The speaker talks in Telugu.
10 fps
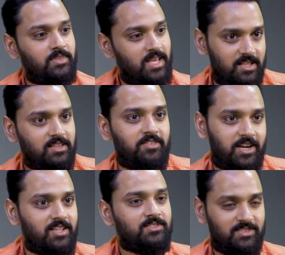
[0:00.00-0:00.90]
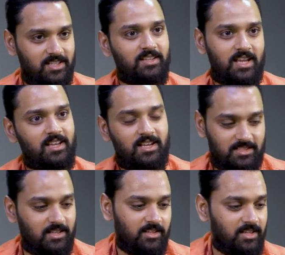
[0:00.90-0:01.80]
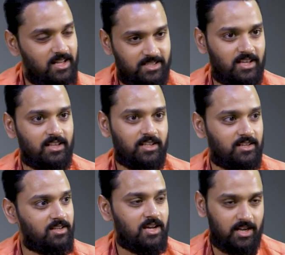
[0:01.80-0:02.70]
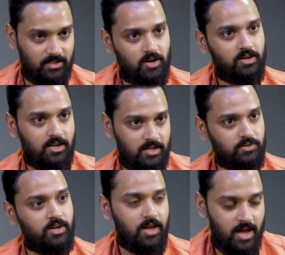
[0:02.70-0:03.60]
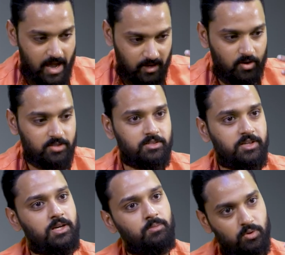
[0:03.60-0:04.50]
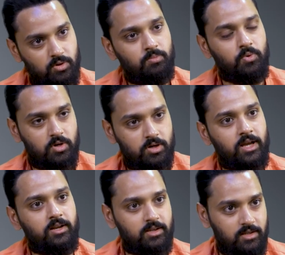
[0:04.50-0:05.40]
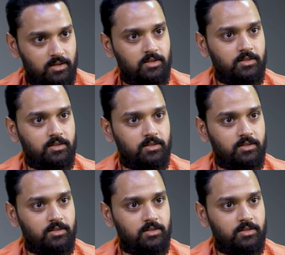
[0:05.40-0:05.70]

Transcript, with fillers: నేను ఇంత వెయిట్ వేసుకున్నాను ఎలా అసలు ఎలా చేయగలుగుతానని నాకు ఆ థాట్ రాలేదు సో ఐ కాన్సన్ట్రేటెడ్ మోర్ మోర్ ఆన్ టెక్నికల్